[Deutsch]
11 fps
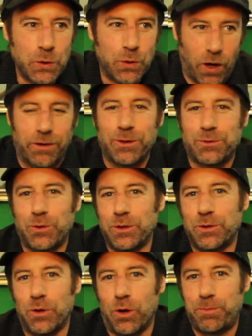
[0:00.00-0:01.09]
Ja, das
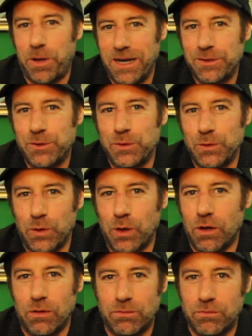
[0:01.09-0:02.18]
sollte doch passen.
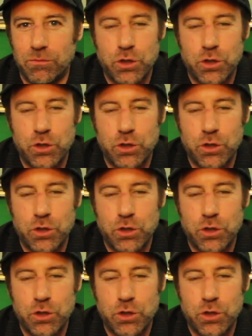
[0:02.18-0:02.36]
Ähm,